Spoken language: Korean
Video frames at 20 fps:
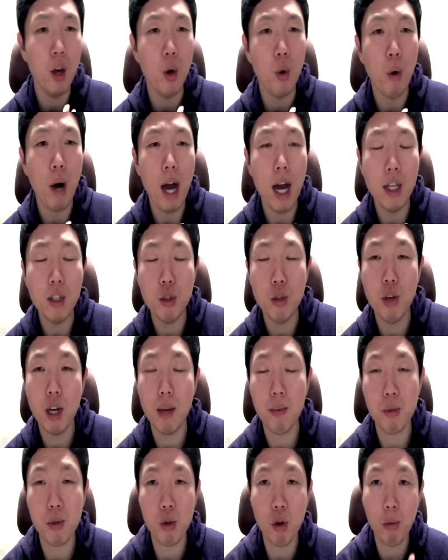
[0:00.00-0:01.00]
Why do you
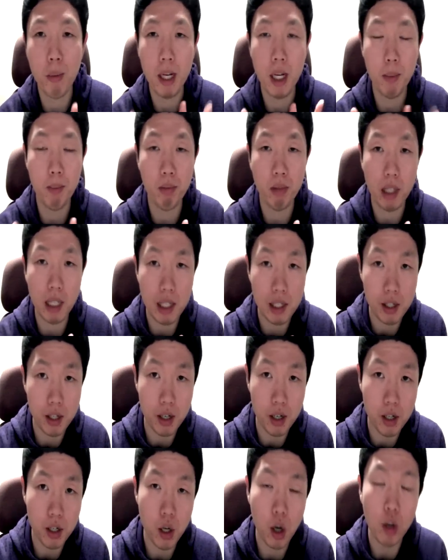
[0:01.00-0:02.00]
have so many
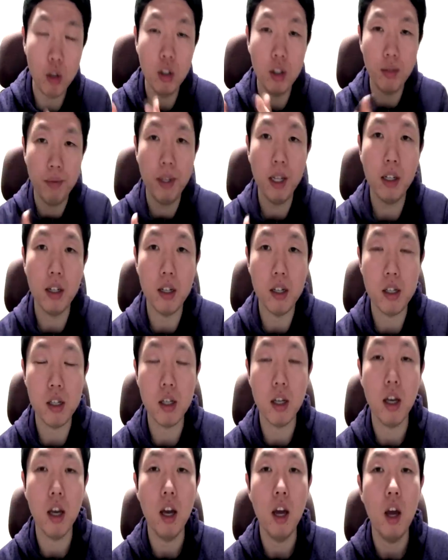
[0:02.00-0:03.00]
blisters on your
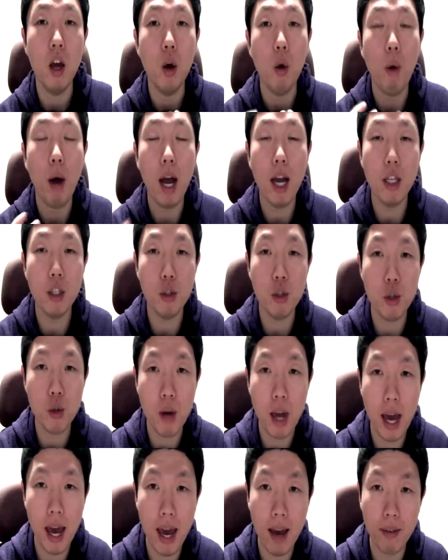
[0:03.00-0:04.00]
fingers? Why do you
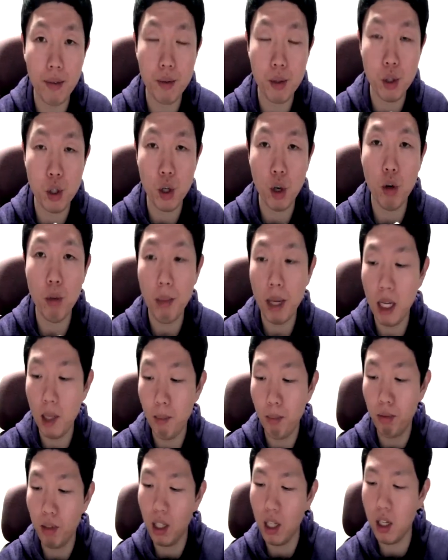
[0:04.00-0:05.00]
have so many
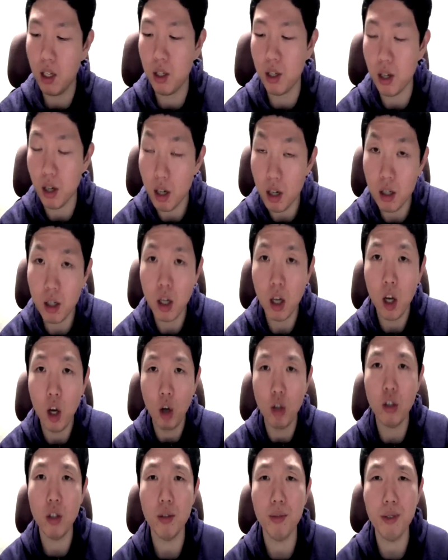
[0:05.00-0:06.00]
blisters
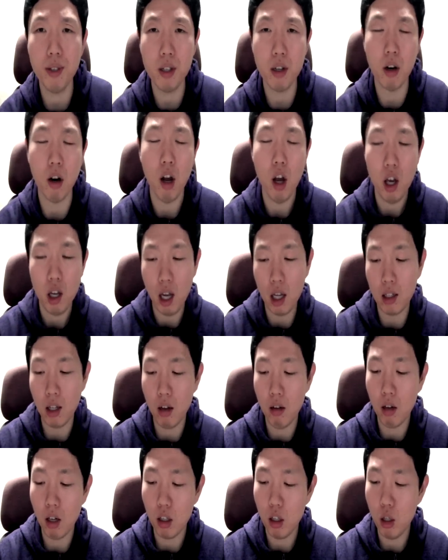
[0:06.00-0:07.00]
on your finger? 야,
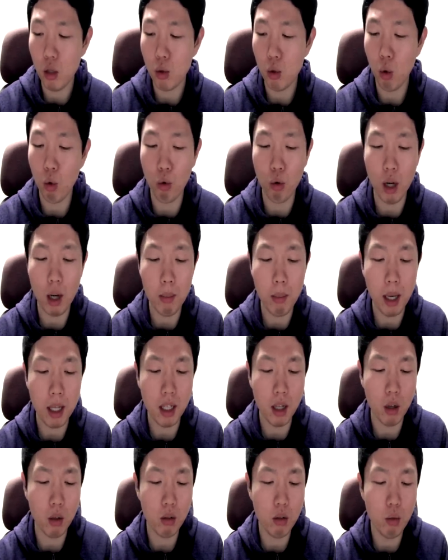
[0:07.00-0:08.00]
대건아네
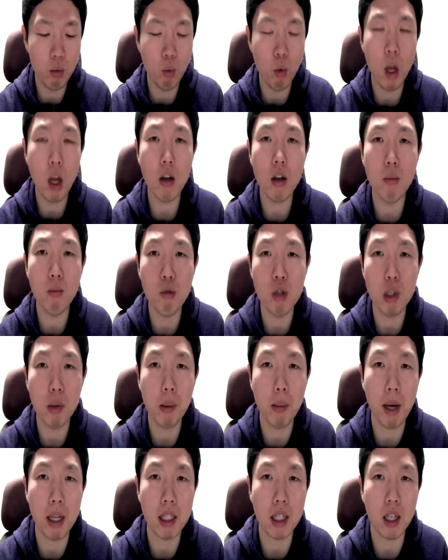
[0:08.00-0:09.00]
손가락마다 네왜 그런
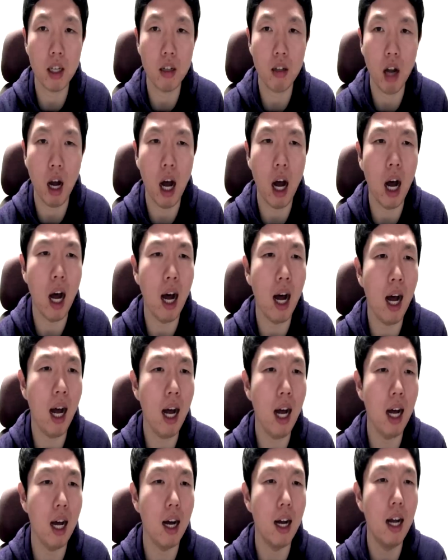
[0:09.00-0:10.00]
물집이 맞았겠나?
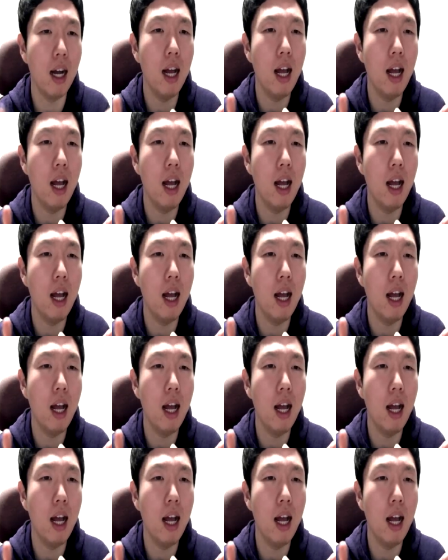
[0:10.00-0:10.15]
아,